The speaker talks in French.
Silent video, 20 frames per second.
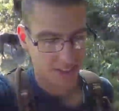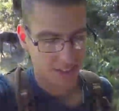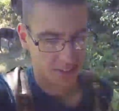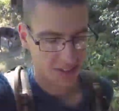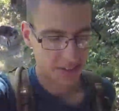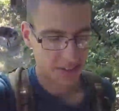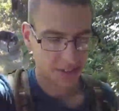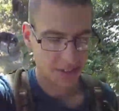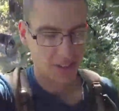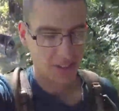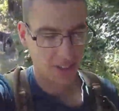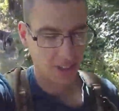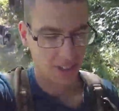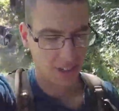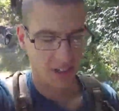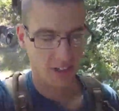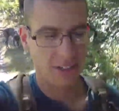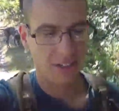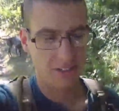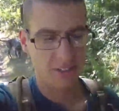Donc
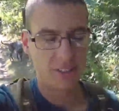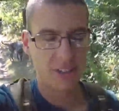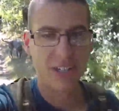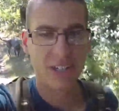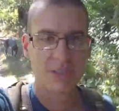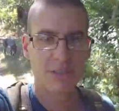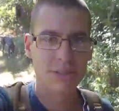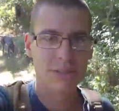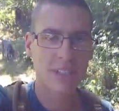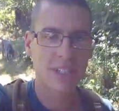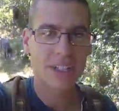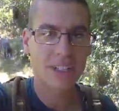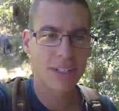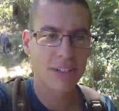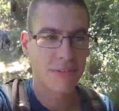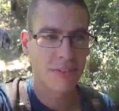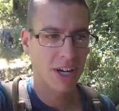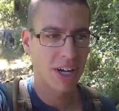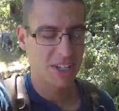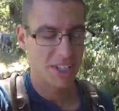euh, le résultat
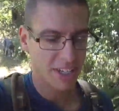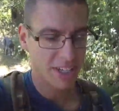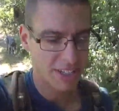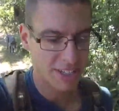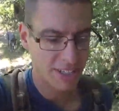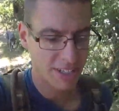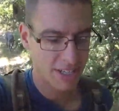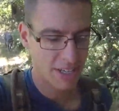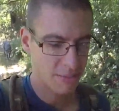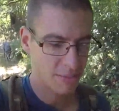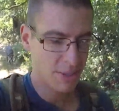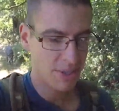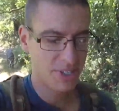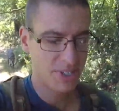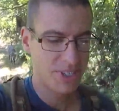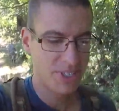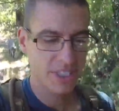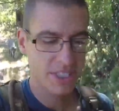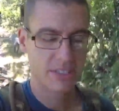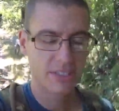devrait être assez
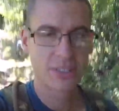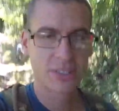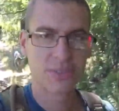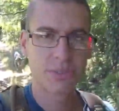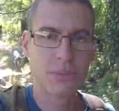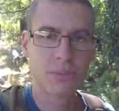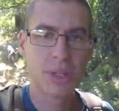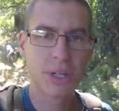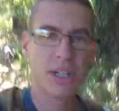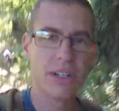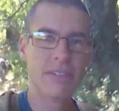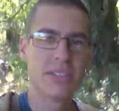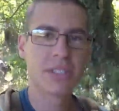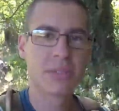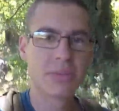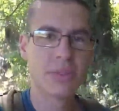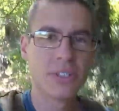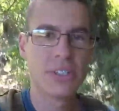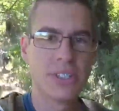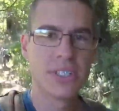sympathique, donc je vous prends avec
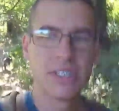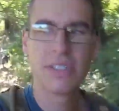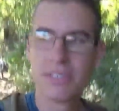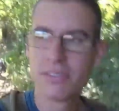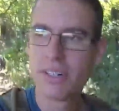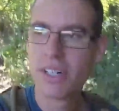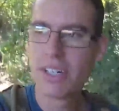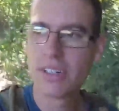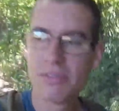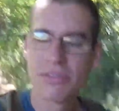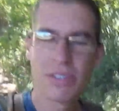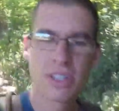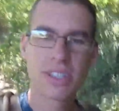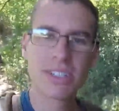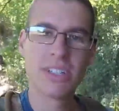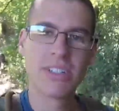moi et on va aller voir ça